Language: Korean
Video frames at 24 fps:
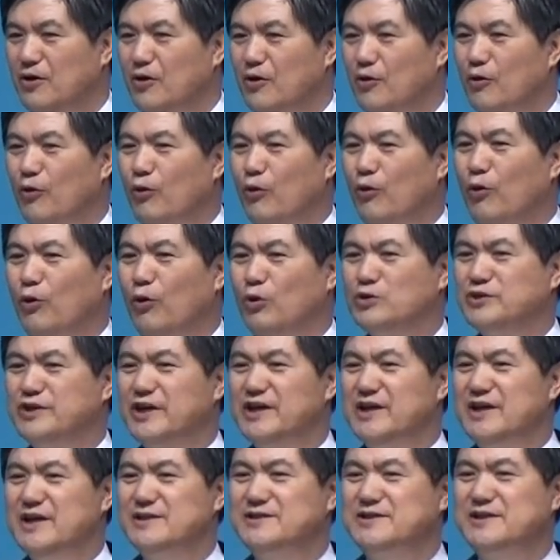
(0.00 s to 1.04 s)

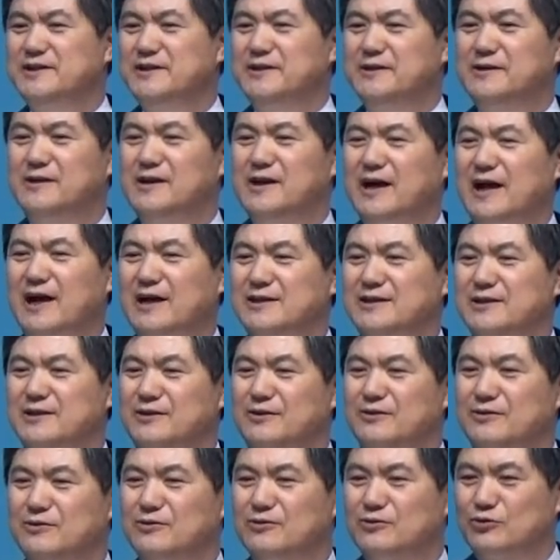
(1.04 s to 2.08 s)
5세의 지능을 가진
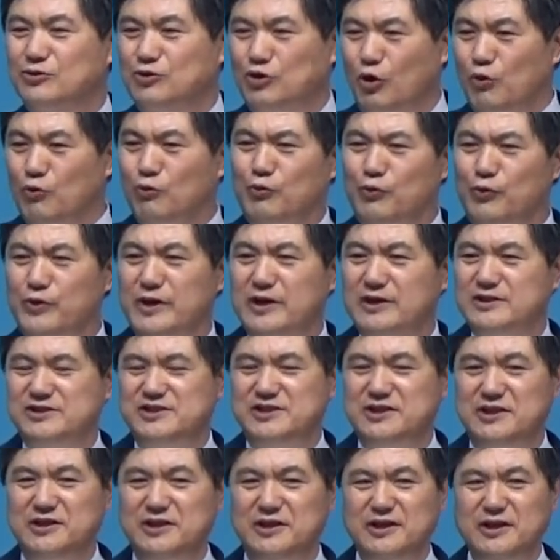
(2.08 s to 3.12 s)
통구
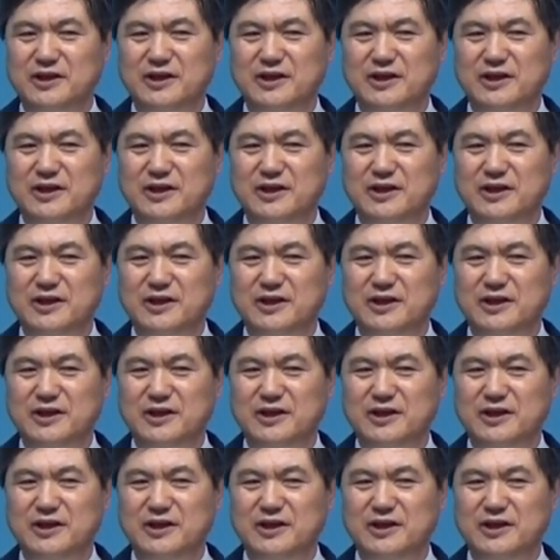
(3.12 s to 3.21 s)
역시